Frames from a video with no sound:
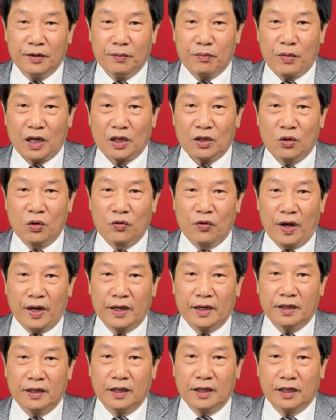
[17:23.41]
Mặc dù
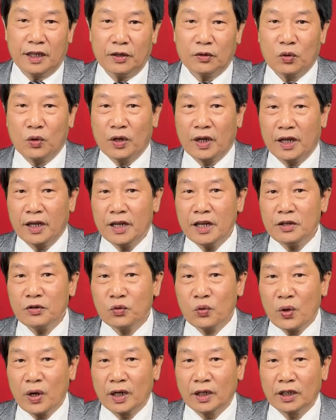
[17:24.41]
vậy thì theo tôi nghĩ cái
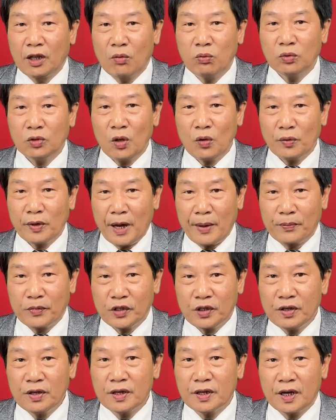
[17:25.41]
truyền thống tốt đẹp
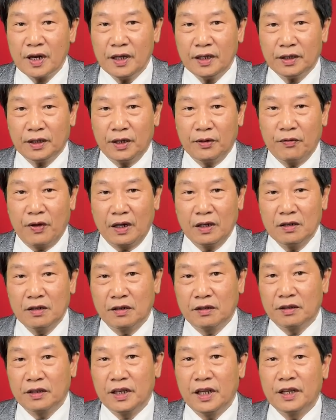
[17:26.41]
xưa đó thì vẫn
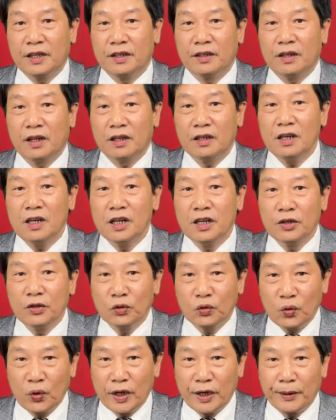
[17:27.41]
được gìn giữ lưu
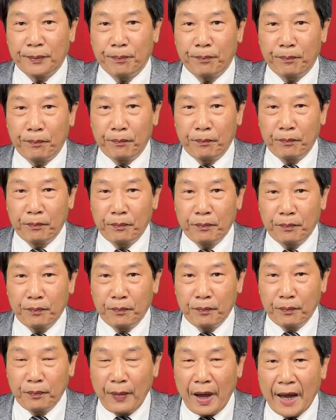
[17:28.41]
truyền
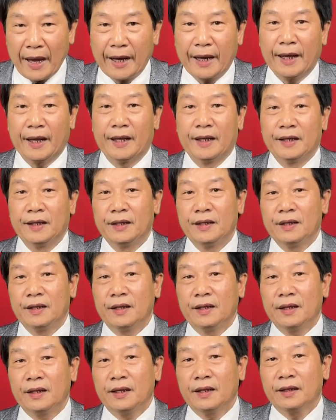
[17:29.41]
bằng
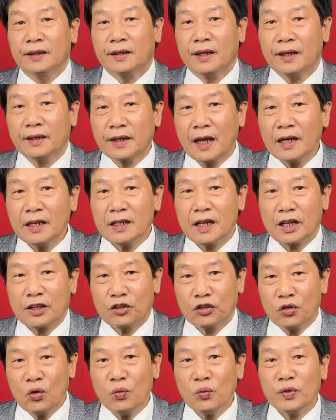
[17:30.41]
cái cách là
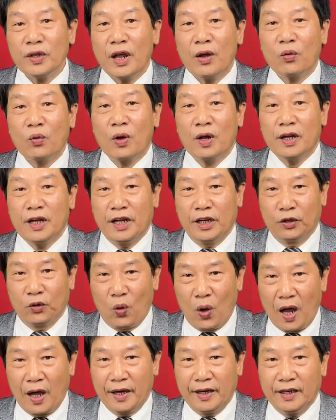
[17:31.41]
chúc nhau qua điện
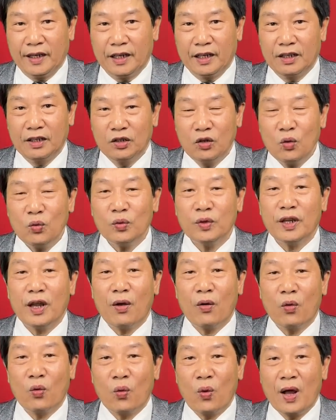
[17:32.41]
thoại này, chúc
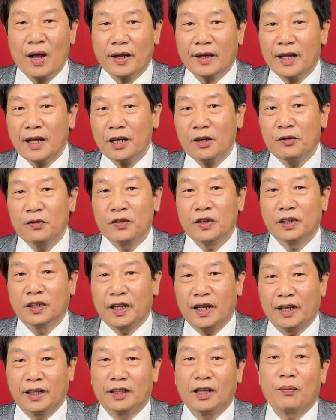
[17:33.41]
nhau qua các cái phương
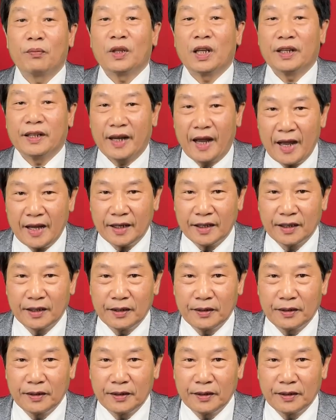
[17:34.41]
tiện thông tin khác.